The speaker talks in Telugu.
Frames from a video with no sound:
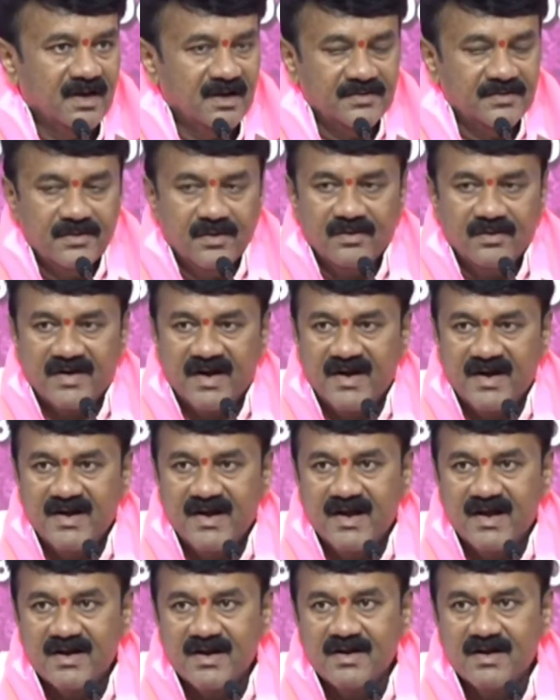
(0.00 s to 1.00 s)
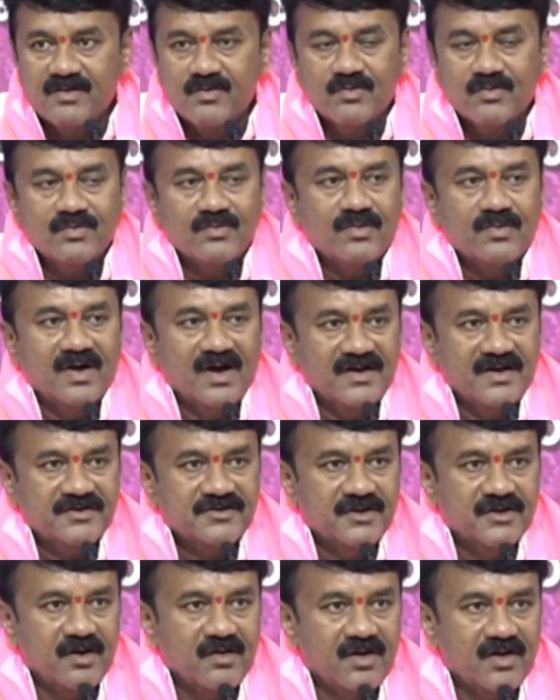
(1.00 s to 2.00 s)
అందులో కేటీఆర్ గారు
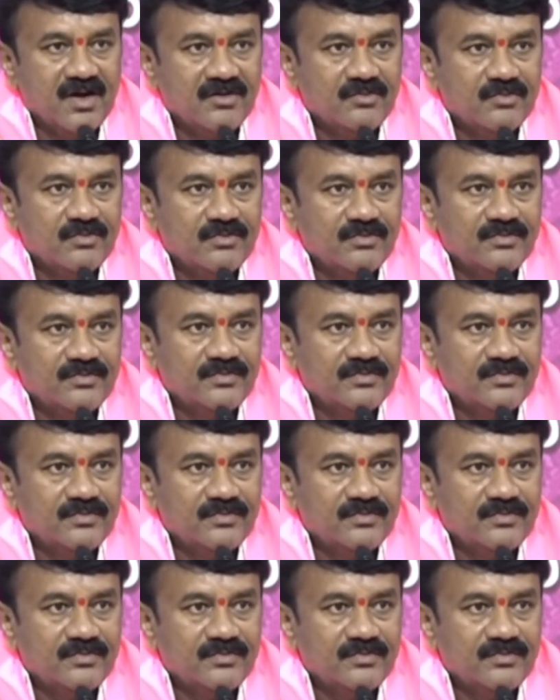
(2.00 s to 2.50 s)
హరీష్ రావు గారు